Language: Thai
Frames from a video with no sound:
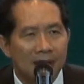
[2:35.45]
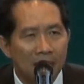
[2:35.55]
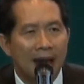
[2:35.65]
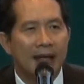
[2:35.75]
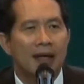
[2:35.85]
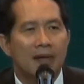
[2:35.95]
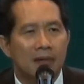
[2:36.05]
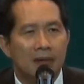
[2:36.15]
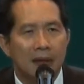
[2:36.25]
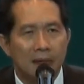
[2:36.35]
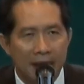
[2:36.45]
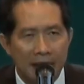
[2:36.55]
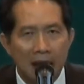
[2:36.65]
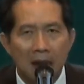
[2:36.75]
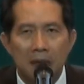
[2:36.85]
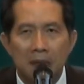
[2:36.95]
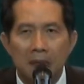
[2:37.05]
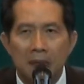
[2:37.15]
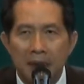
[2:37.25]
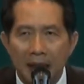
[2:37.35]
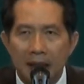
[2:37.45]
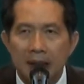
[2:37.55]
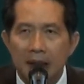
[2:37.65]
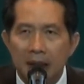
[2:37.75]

เท่าไหร่นะถ้าวันนี้เราเนี่ย